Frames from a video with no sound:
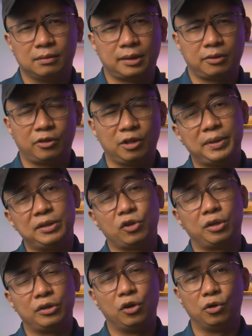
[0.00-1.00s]
sau đó là mình
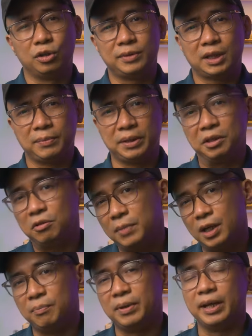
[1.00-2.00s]
dọn đồ lắm ra, mình không
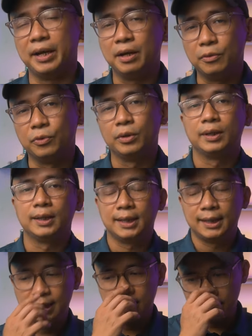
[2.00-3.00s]
biết là mình để đâu.
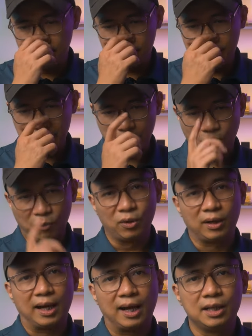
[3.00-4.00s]
Thì mình có
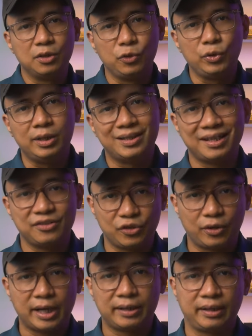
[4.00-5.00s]
một cái lưu ý dành
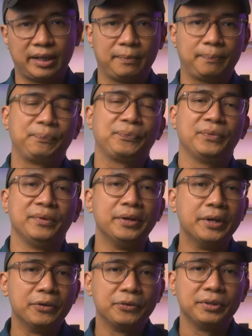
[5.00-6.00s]
cho các anh em
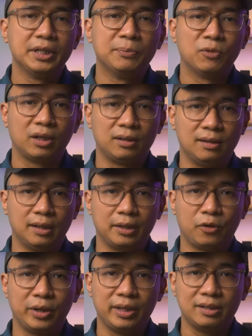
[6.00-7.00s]
nếu như mọi
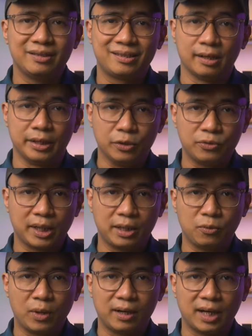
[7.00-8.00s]
người có ý định sở hữu chai
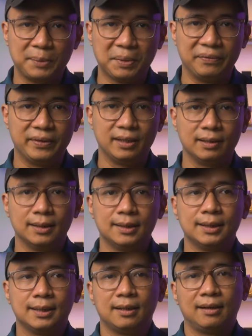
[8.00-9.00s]
nước hoa này, bởi vì
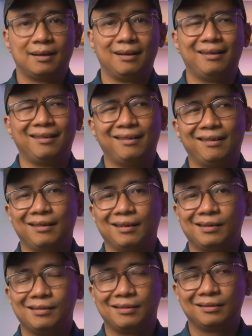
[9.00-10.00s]
uh,
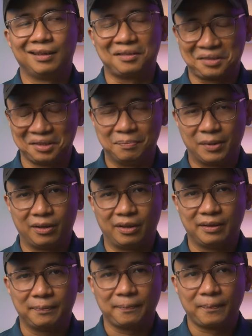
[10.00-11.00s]
thực sự mà
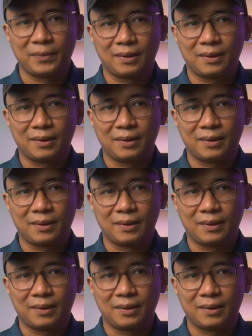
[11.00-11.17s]
nói